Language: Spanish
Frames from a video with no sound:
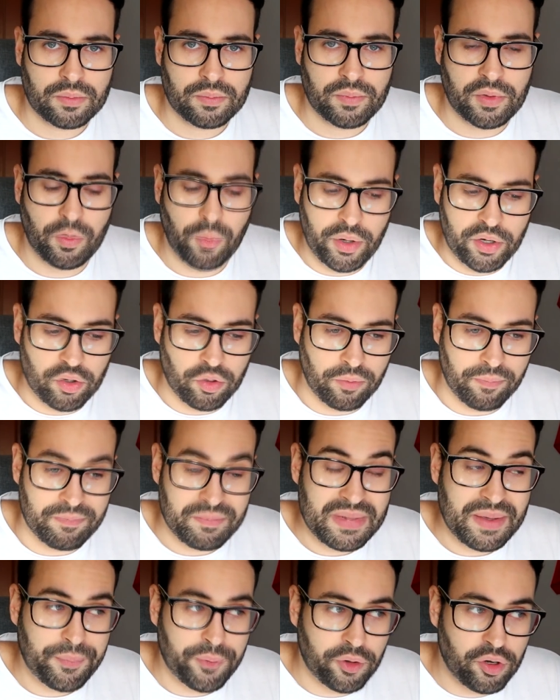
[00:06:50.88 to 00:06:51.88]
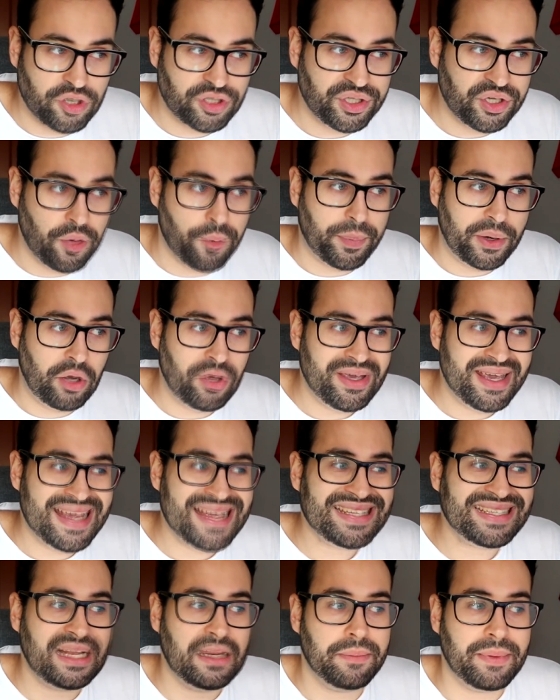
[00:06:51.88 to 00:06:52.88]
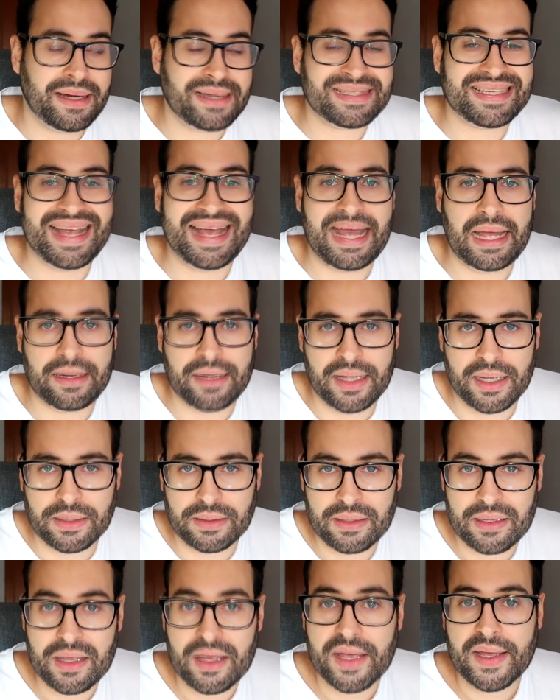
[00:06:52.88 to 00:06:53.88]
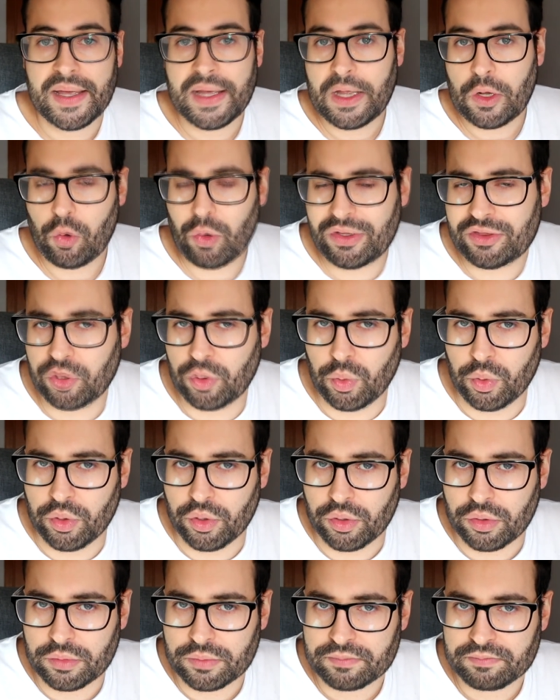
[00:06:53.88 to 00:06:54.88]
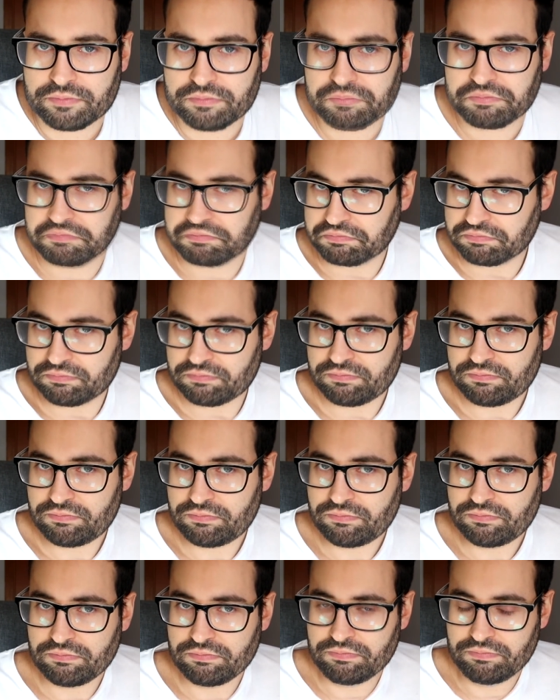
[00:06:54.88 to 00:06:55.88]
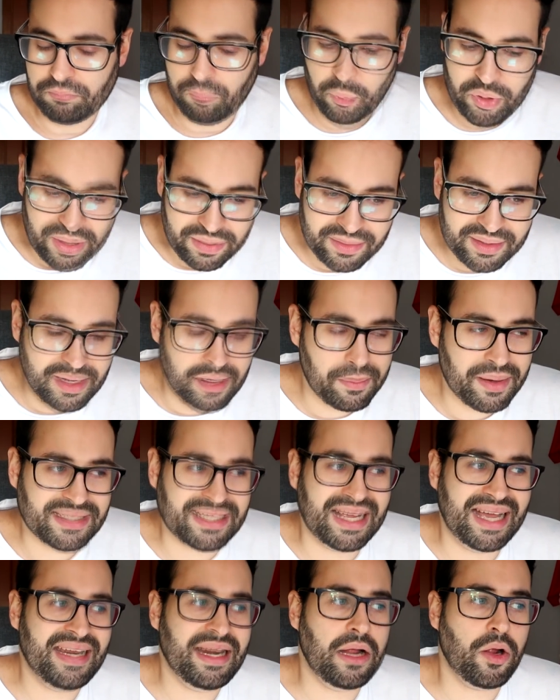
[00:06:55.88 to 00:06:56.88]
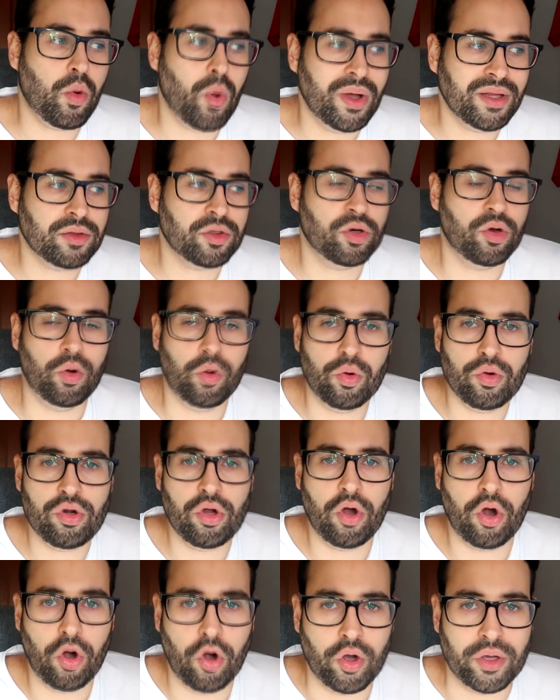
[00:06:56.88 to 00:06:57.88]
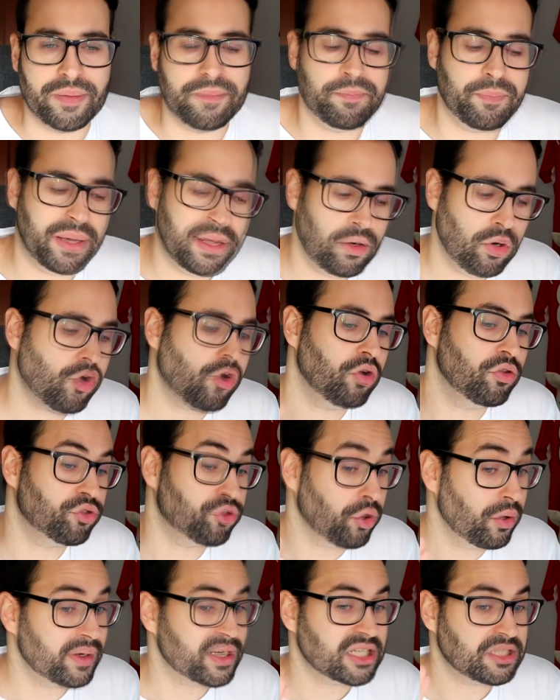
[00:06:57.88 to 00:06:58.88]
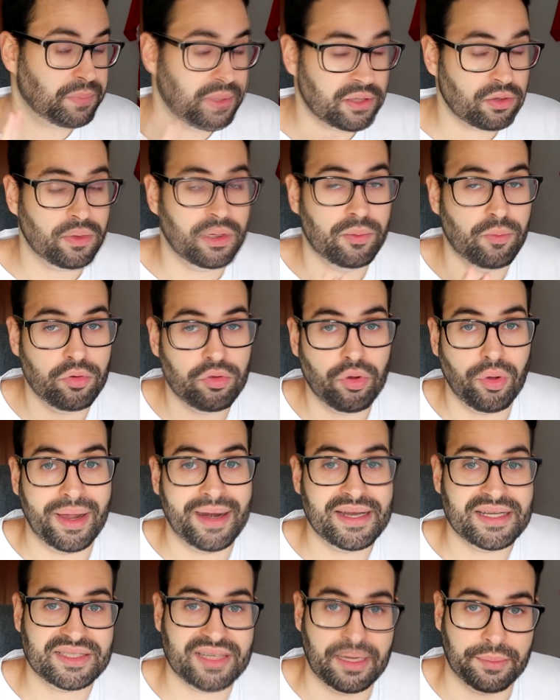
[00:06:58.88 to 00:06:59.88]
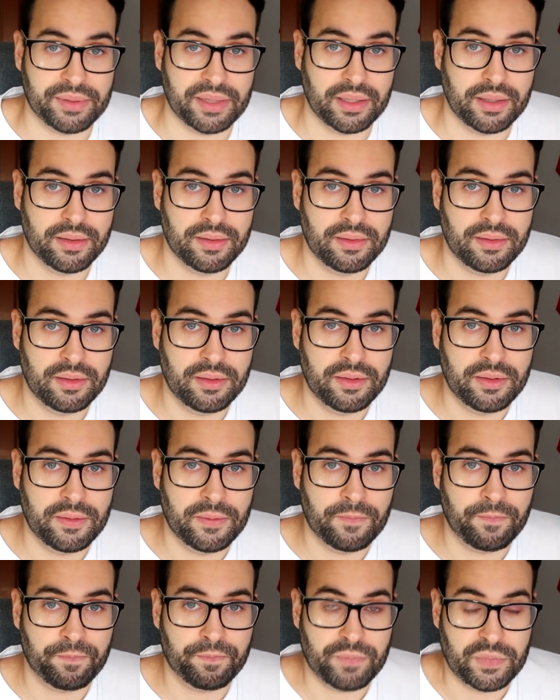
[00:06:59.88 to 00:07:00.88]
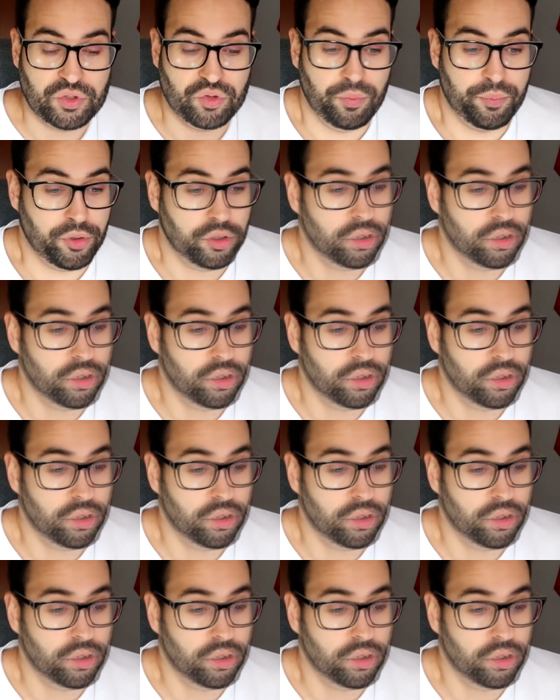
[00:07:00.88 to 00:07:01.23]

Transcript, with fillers: Pero bueno, mi pronóstico para hoy es que el Barça gana 4-1. Voy a decir que el Barça gana 4-1 hoy, pero con todo el respeto del mundo al Slavia. Es un